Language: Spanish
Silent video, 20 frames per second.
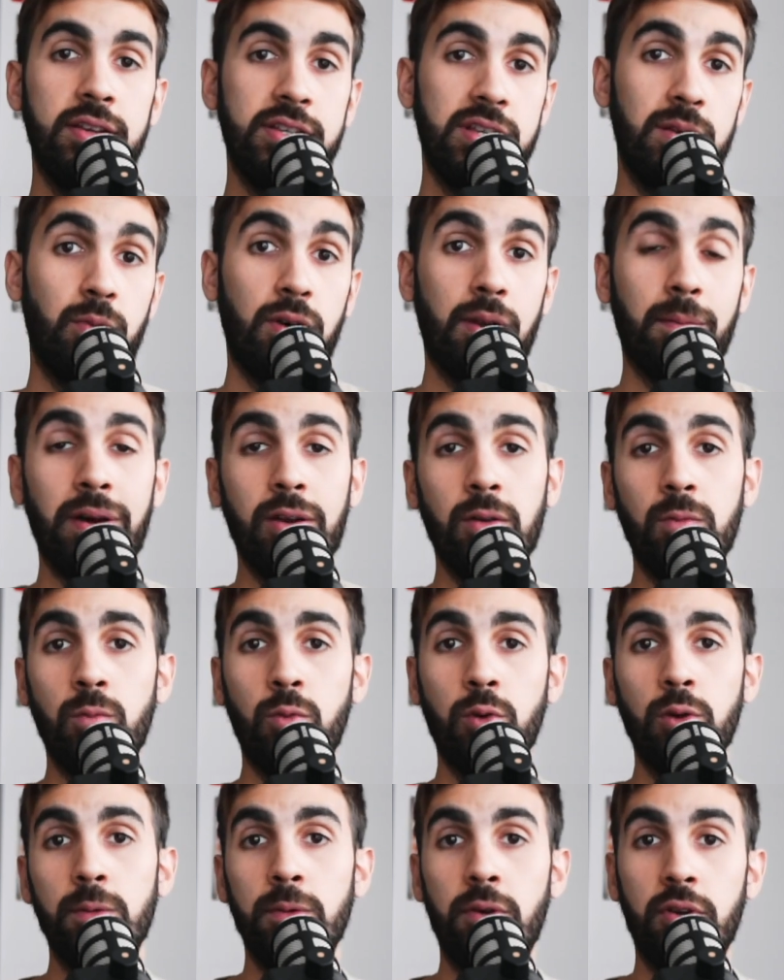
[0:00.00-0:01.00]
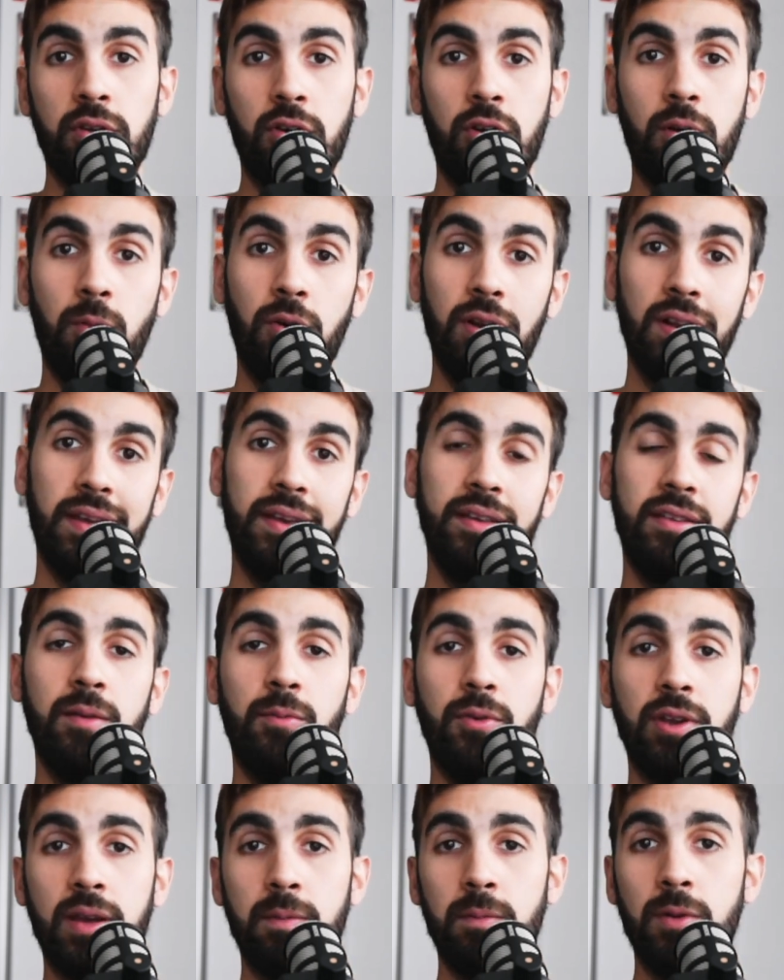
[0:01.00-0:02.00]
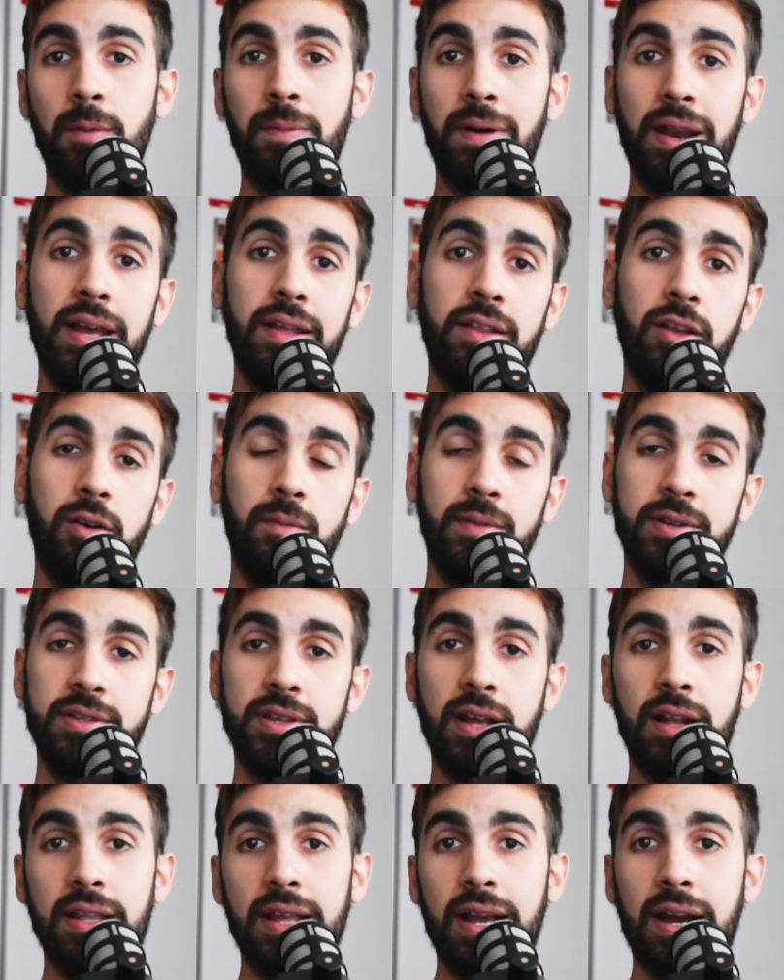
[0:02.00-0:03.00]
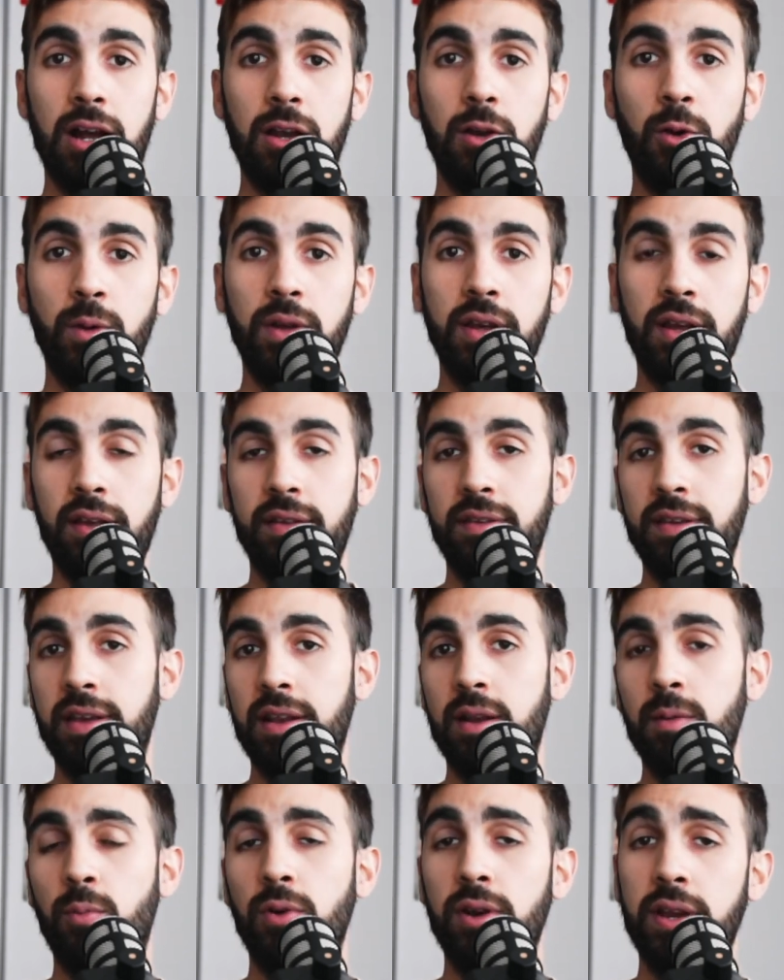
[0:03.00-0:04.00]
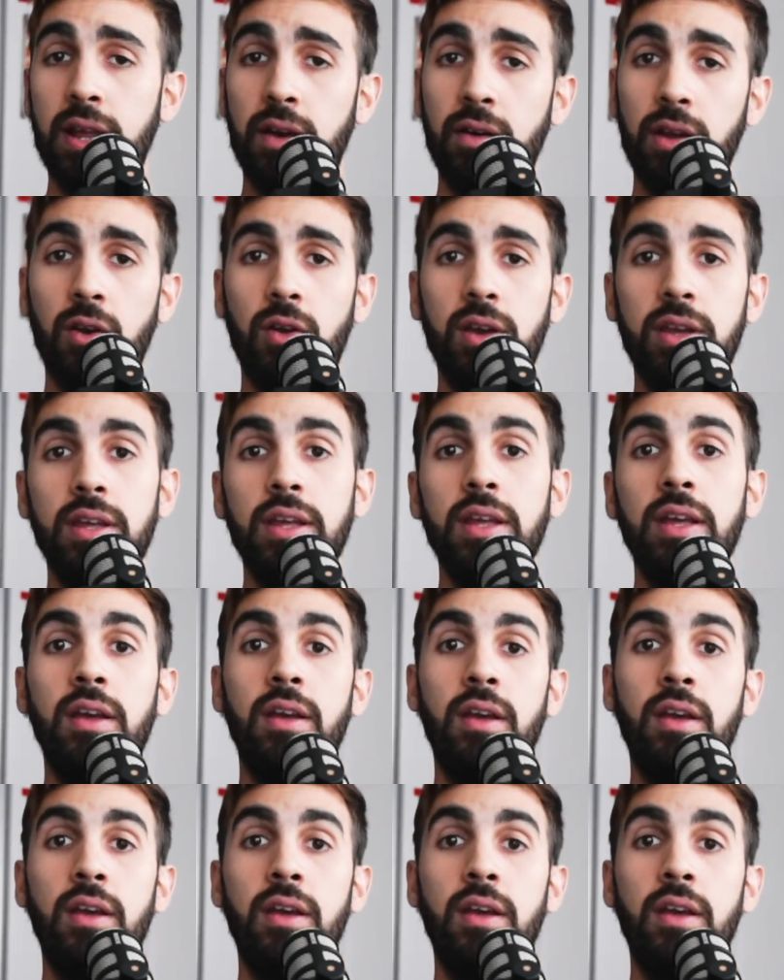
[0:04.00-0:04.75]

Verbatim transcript: se puede armar un moodboard como el que hice, por ejemplo, para este comercial de Halloween, que si quieren pueden ir a verlo ahí.